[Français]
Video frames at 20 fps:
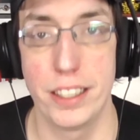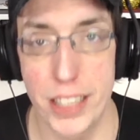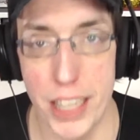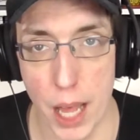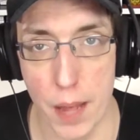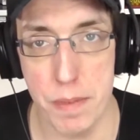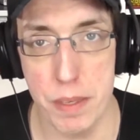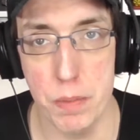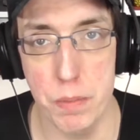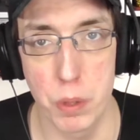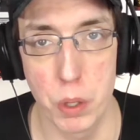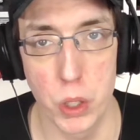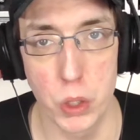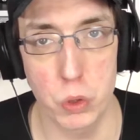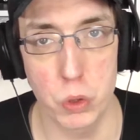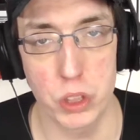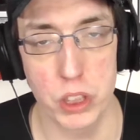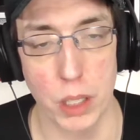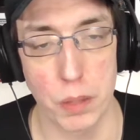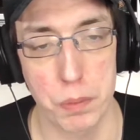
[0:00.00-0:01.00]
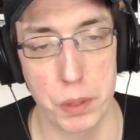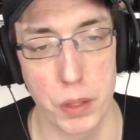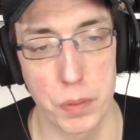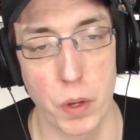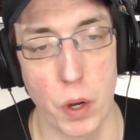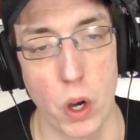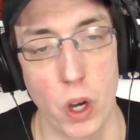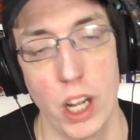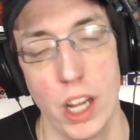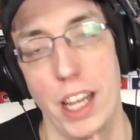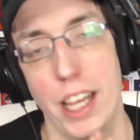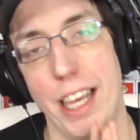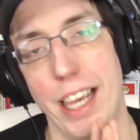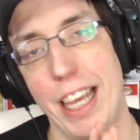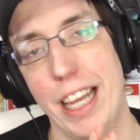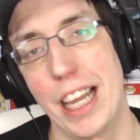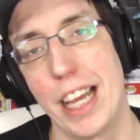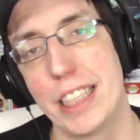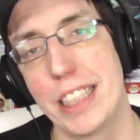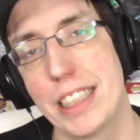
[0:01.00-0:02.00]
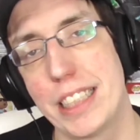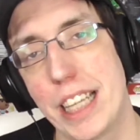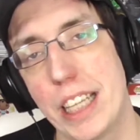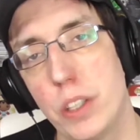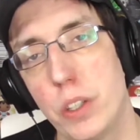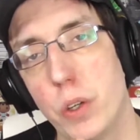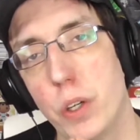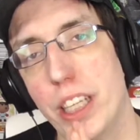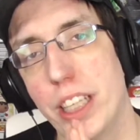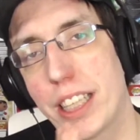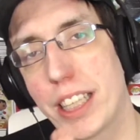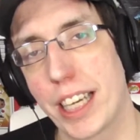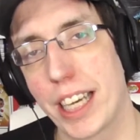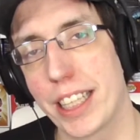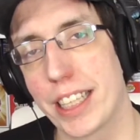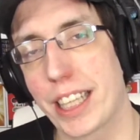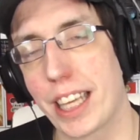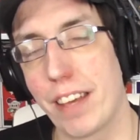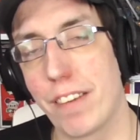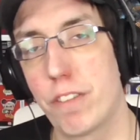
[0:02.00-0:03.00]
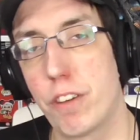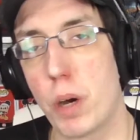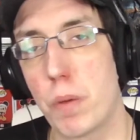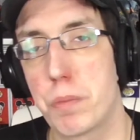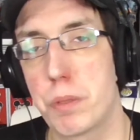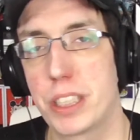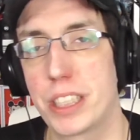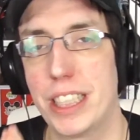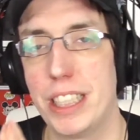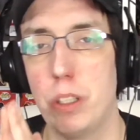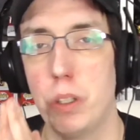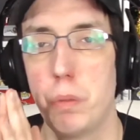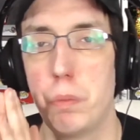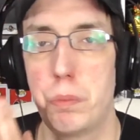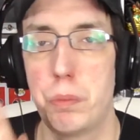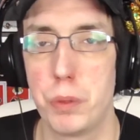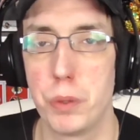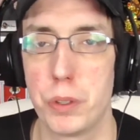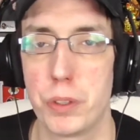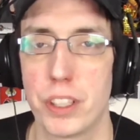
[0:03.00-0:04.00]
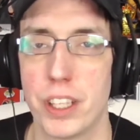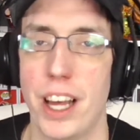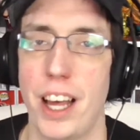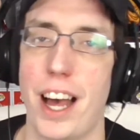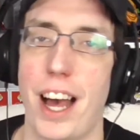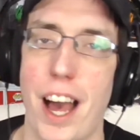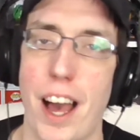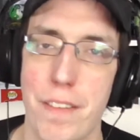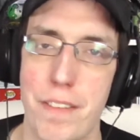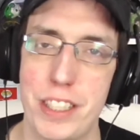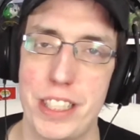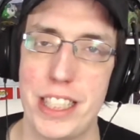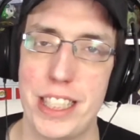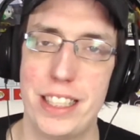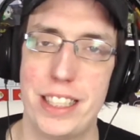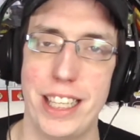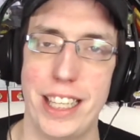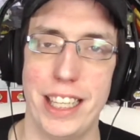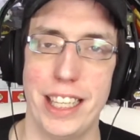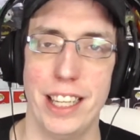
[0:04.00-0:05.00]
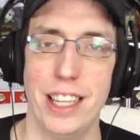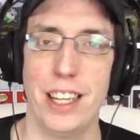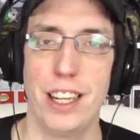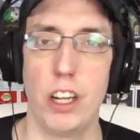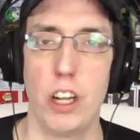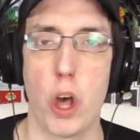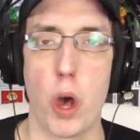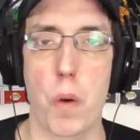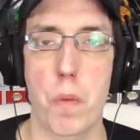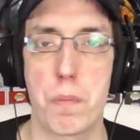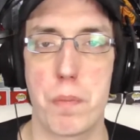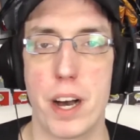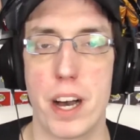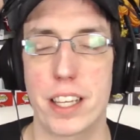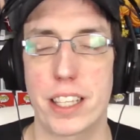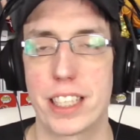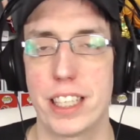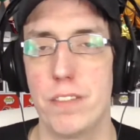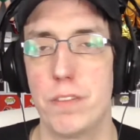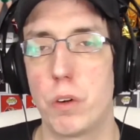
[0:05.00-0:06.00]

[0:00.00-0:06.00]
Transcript: d'amiibo tout simplement. Et là, Nintendo est très très fort puisqu'ils nous poussent à visiter leur parc.